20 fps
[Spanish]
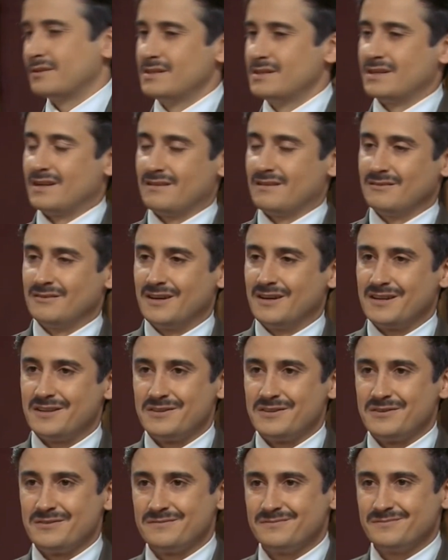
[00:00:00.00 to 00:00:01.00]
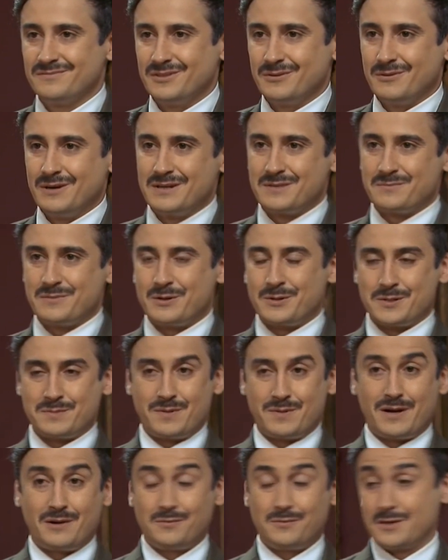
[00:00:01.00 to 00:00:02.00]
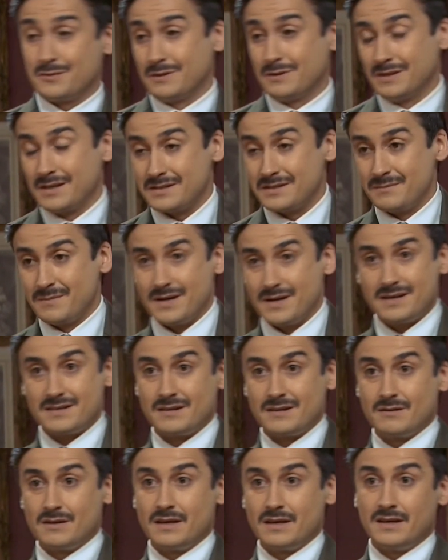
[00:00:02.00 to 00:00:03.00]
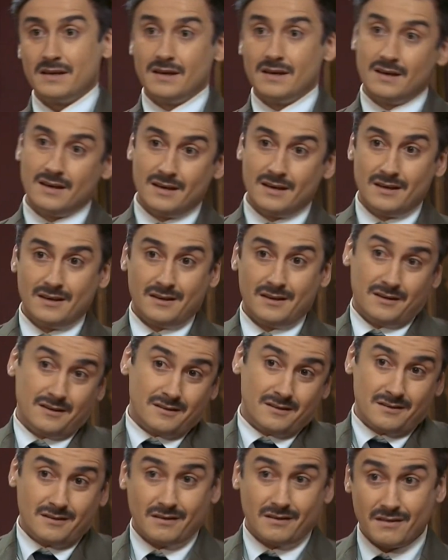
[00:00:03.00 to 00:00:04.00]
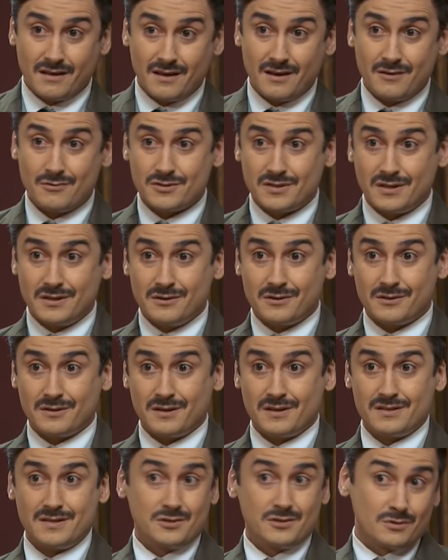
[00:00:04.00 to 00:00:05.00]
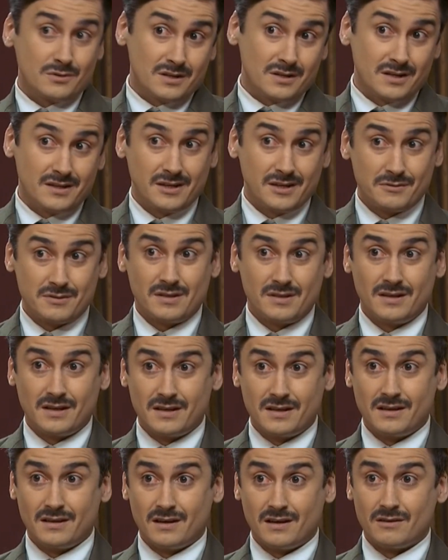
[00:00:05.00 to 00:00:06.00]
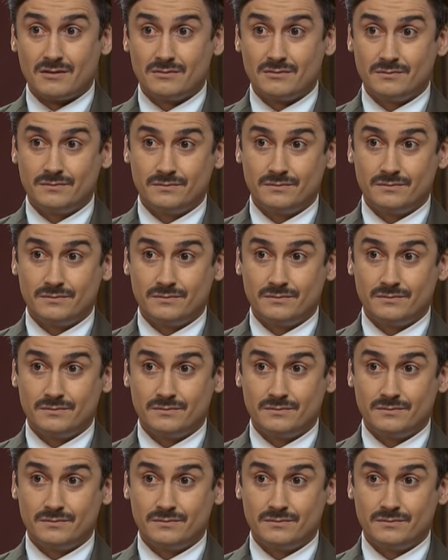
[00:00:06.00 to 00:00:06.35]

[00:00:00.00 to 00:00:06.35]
tienes razón, cariño. Igual es mejor esperar unas cuantas semanas, aunque quizá usted, Hortensia y su hija ya no estén aquí, claro.